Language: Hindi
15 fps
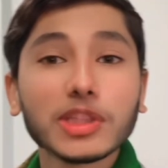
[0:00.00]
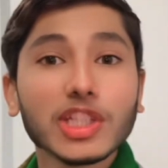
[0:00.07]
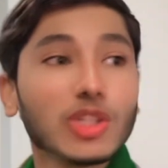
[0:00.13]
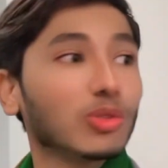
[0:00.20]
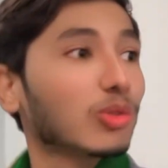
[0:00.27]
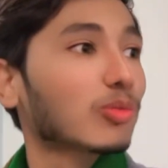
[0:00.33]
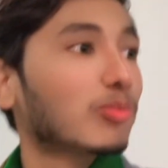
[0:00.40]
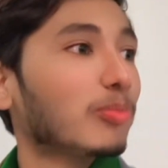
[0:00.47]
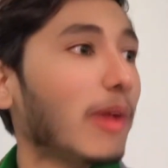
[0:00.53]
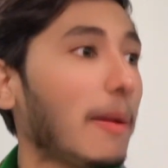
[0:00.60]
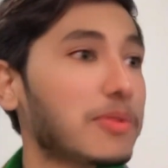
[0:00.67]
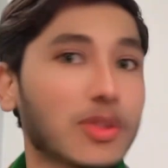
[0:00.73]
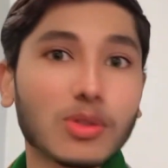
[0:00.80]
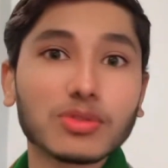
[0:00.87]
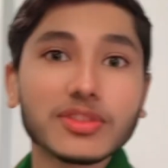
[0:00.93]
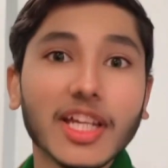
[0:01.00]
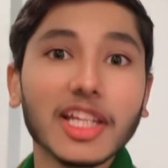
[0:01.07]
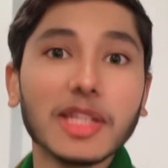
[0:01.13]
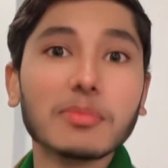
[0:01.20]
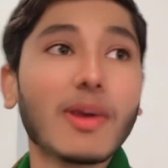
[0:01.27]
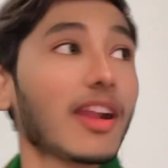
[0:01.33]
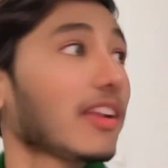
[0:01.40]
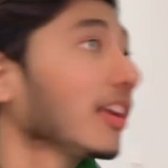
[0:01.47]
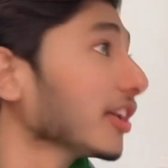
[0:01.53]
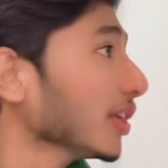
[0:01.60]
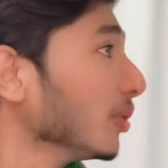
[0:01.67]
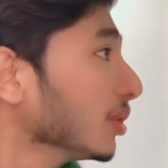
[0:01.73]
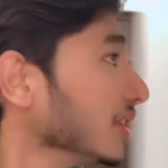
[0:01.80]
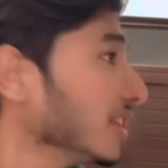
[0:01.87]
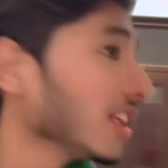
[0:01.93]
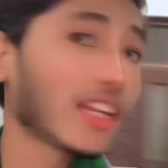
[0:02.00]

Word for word: पता नहीं मैम शगुफ्ता के लिए मर ना गया वो